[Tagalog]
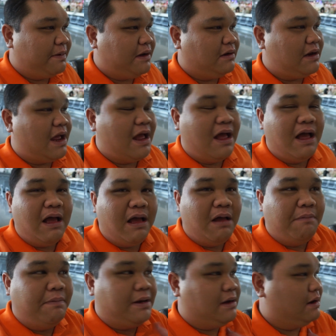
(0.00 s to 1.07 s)
parang
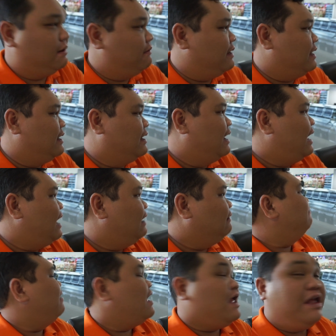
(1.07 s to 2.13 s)
nakakakaba na, oh my God,
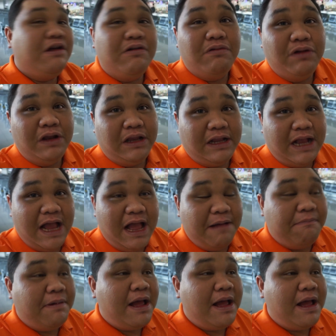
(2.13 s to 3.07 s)
baka i-hold ka.